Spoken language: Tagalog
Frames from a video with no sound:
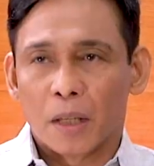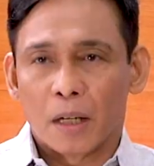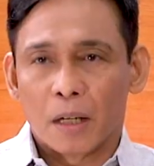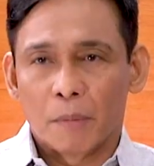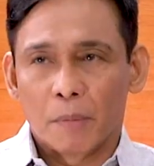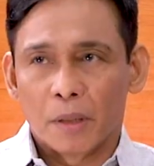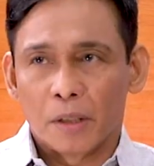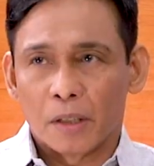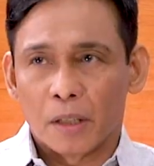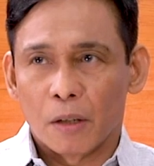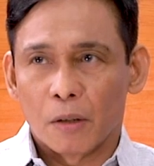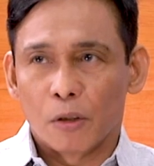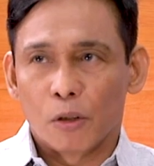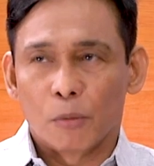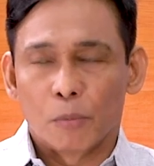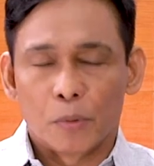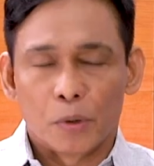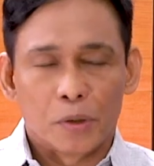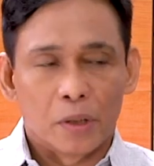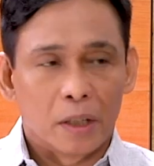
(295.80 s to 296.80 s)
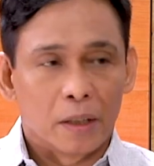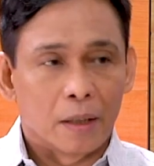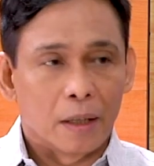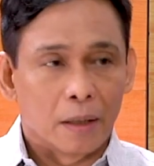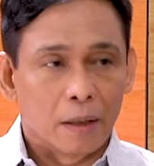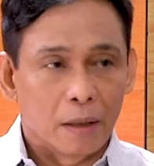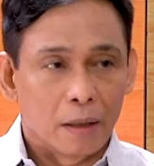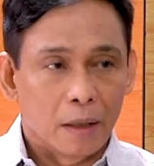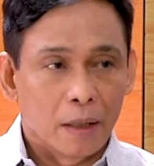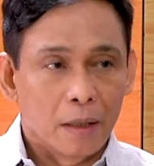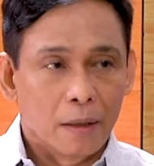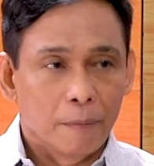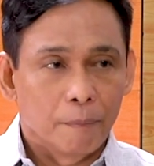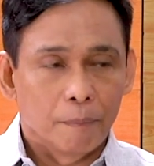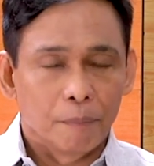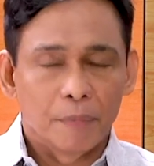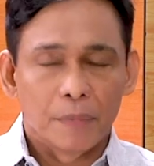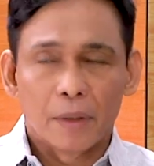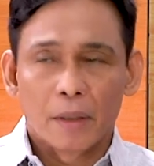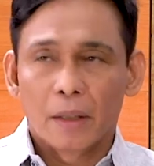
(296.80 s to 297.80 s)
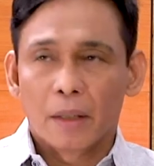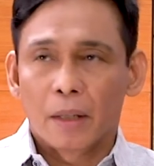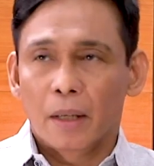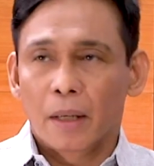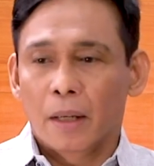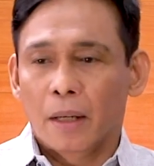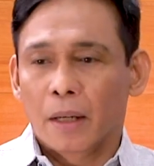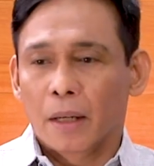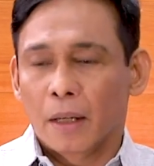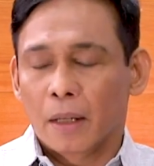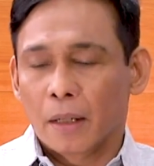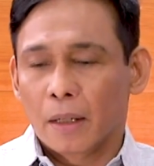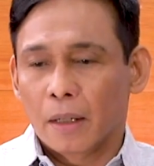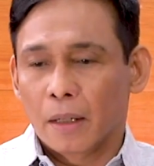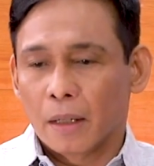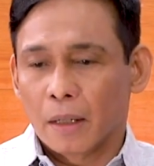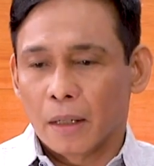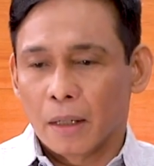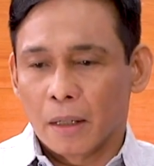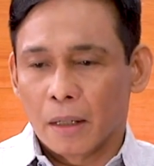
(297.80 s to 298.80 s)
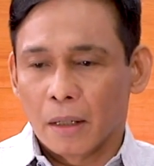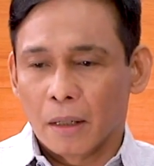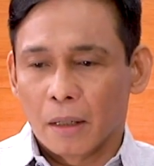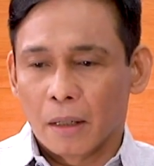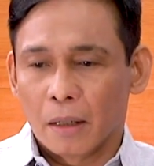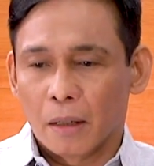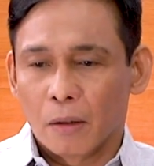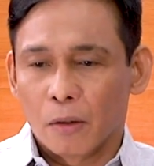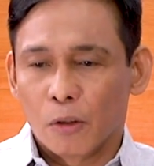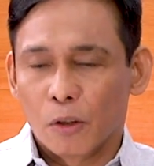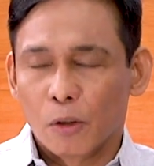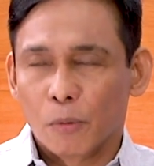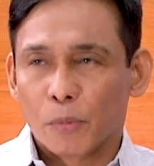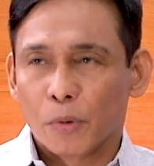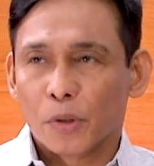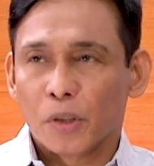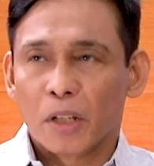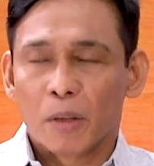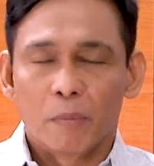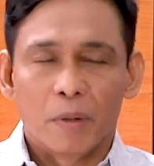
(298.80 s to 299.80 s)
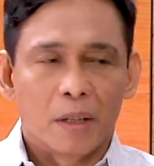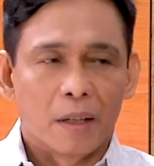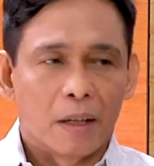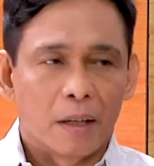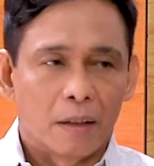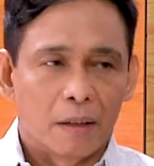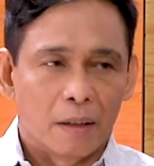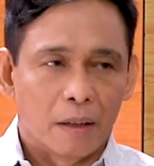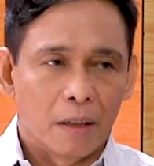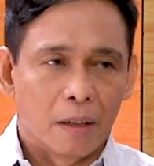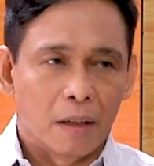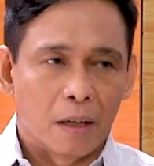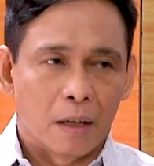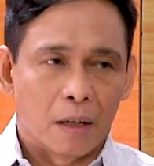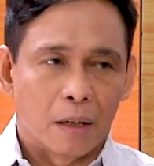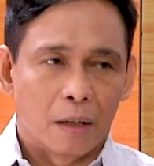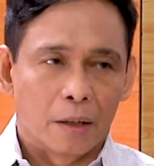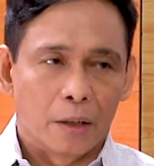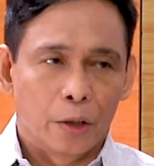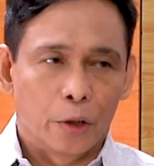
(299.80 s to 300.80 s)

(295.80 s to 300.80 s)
na kami sa almost 800 hmm and uh, almost 700 are